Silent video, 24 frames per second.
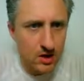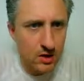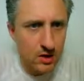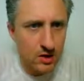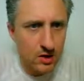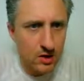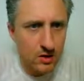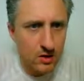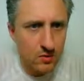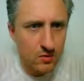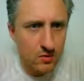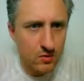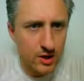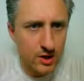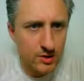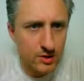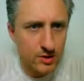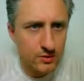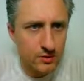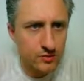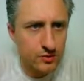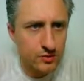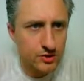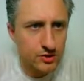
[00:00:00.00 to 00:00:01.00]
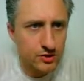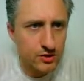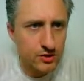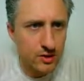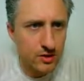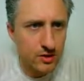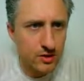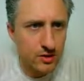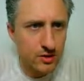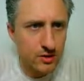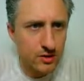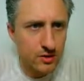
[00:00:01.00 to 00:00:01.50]
Калькулятор тоже,
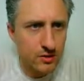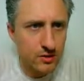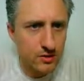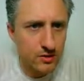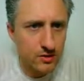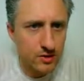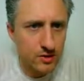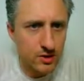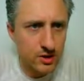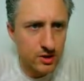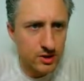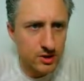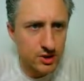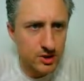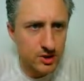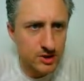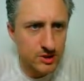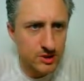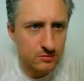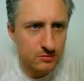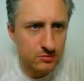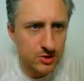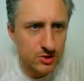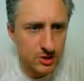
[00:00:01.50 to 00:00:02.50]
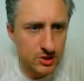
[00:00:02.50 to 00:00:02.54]
наверное, я сейчас себе